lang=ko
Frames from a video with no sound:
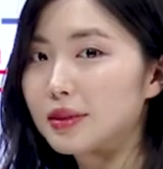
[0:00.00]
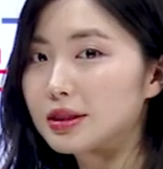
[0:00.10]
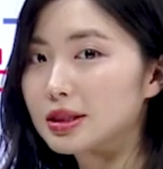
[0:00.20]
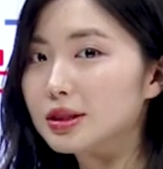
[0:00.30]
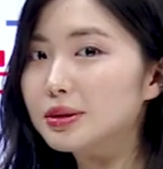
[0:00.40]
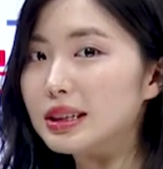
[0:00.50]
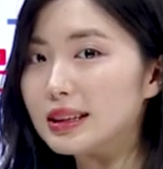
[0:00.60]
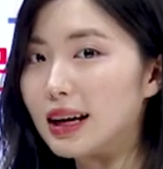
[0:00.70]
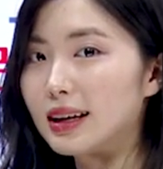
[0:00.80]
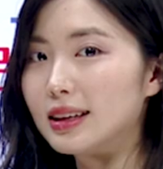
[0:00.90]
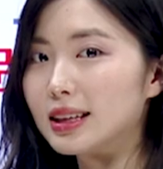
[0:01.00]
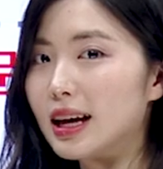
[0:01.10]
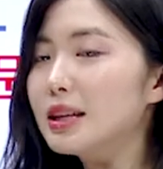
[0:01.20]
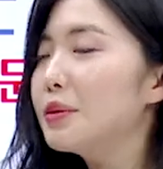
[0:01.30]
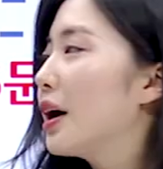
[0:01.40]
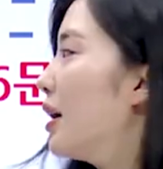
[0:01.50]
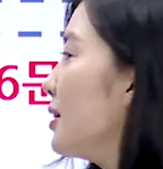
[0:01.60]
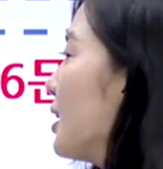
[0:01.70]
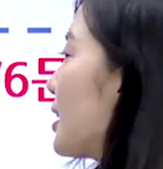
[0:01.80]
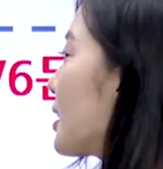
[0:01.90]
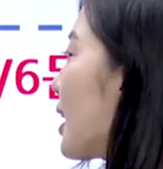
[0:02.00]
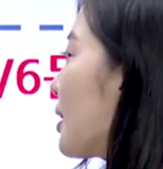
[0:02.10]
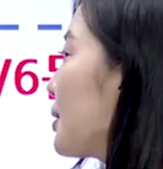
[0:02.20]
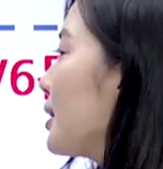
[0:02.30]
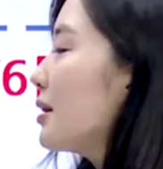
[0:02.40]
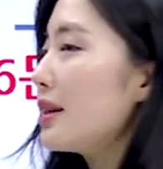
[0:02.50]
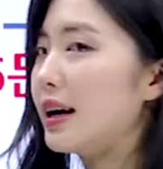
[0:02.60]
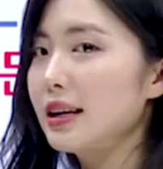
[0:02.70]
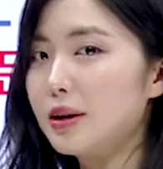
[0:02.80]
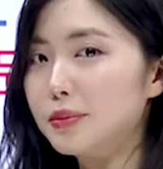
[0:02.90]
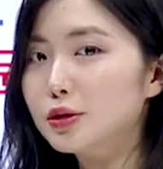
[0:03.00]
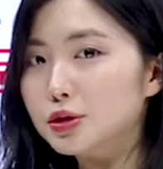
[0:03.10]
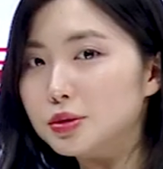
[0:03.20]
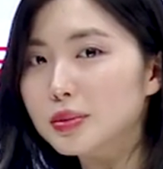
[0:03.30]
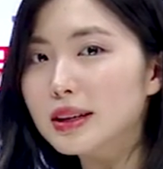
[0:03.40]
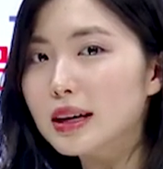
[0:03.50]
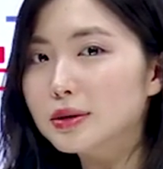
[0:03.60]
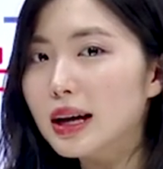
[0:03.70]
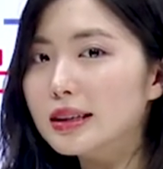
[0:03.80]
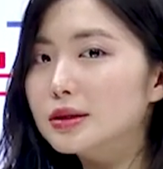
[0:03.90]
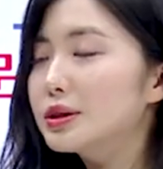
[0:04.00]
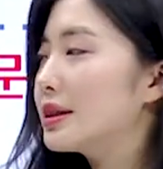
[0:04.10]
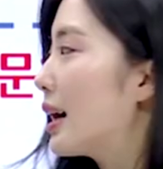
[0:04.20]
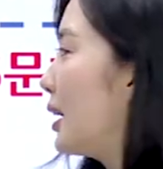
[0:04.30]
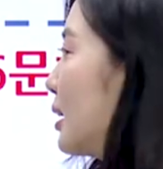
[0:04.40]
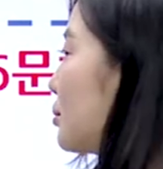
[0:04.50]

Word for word: 들고 있다. 이렇게 아니면 carrying an item, 운반하고 나르고 있다.